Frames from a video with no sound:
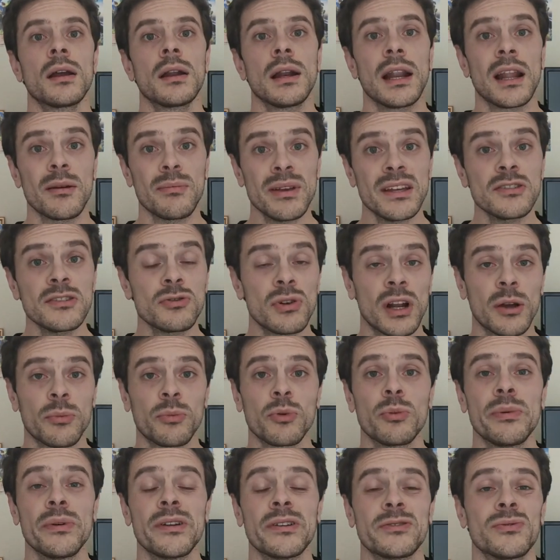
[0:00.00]
La baisse de la
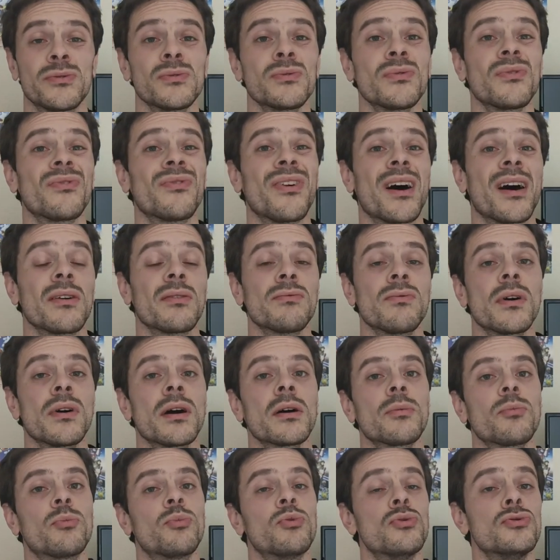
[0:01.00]
population va
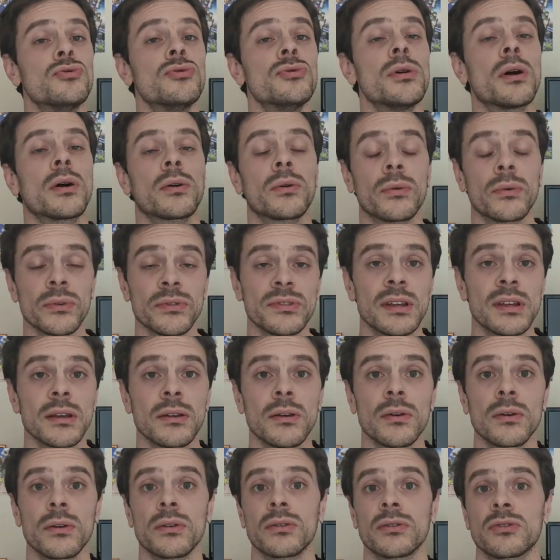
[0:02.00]
avoir plusieurs
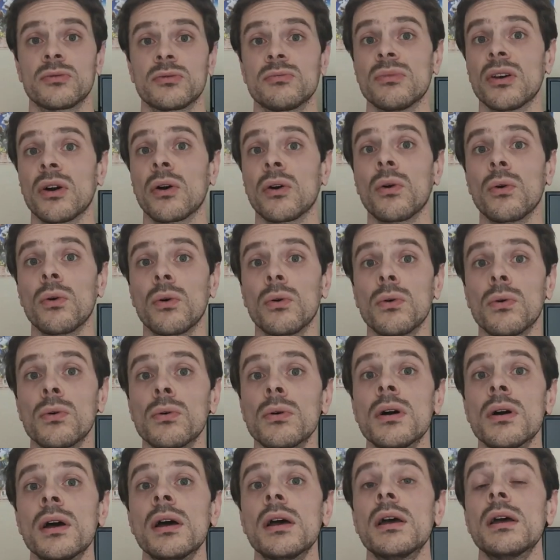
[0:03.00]
conséquences, mais en
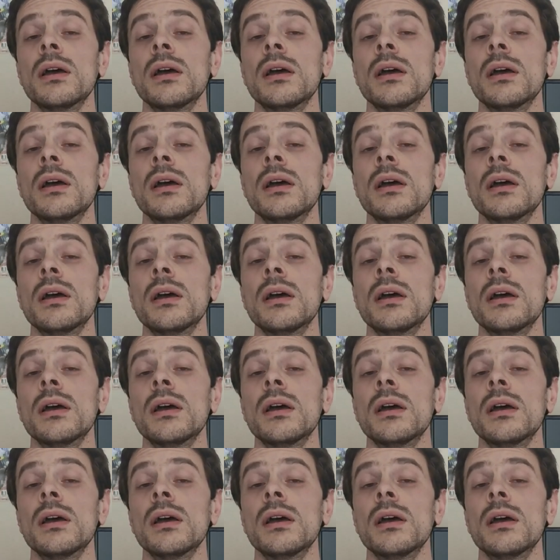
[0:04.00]
gros,